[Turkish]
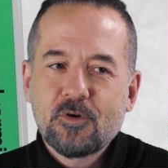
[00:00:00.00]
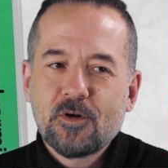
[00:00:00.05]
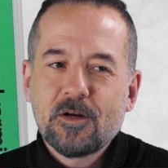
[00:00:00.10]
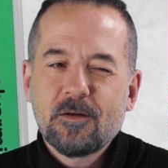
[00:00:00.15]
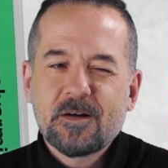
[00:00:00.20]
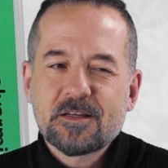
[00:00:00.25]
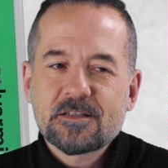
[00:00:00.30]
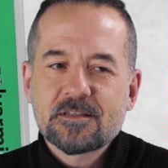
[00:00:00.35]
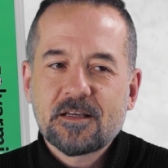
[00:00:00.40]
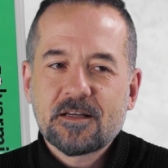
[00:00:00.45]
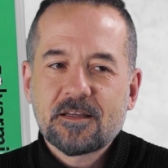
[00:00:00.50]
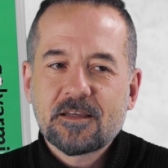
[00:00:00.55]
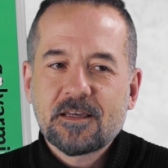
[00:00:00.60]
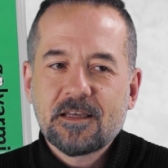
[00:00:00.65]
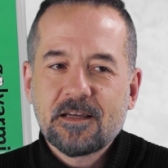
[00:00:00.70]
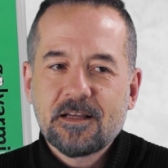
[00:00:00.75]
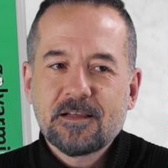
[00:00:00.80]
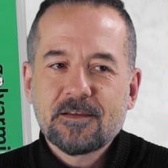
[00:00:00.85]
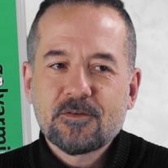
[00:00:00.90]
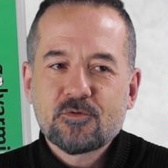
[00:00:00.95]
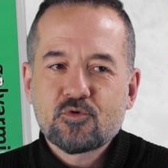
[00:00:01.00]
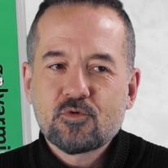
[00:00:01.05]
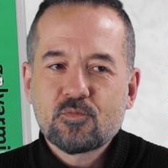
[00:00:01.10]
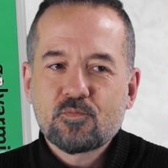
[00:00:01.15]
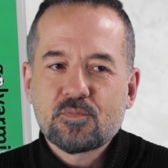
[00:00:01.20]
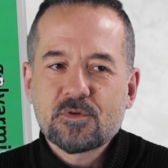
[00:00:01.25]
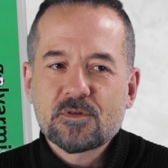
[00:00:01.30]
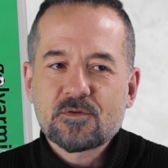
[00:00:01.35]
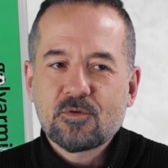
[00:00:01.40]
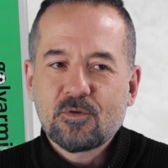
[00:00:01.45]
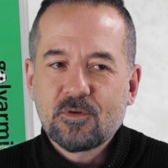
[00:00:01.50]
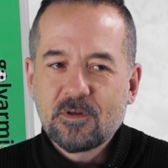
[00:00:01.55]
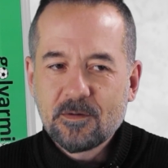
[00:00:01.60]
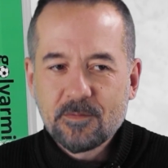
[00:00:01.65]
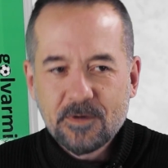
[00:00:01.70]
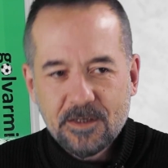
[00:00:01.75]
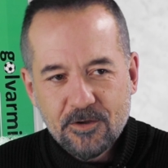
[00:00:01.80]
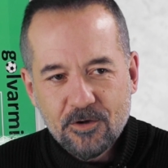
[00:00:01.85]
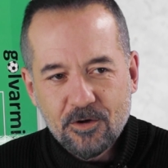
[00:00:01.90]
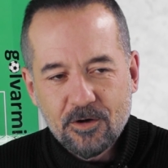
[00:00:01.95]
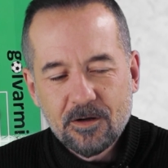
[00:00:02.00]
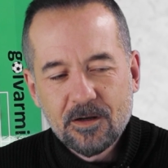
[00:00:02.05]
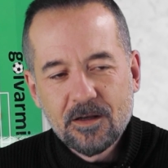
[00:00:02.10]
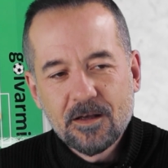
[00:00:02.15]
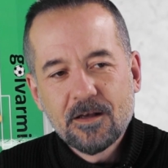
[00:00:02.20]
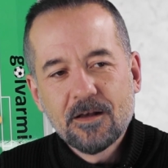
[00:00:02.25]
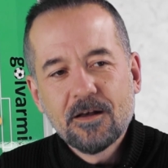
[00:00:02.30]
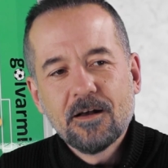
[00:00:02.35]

Böyle maçlarda genelde sürpriz olabiliyor.